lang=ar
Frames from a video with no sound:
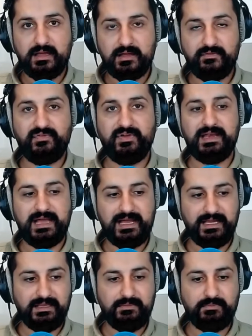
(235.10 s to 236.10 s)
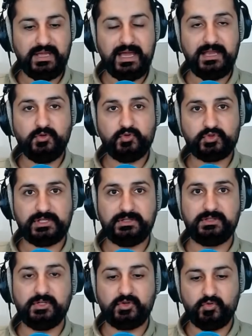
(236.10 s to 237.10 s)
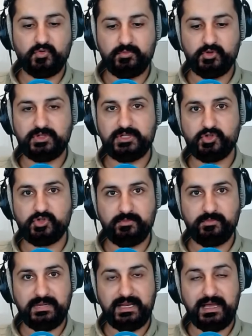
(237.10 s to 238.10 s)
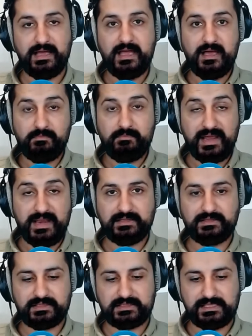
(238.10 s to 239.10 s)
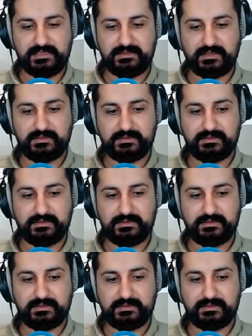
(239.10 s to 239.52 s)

فلاحين بأن يصدروا منتجهم لمناطق سيطرة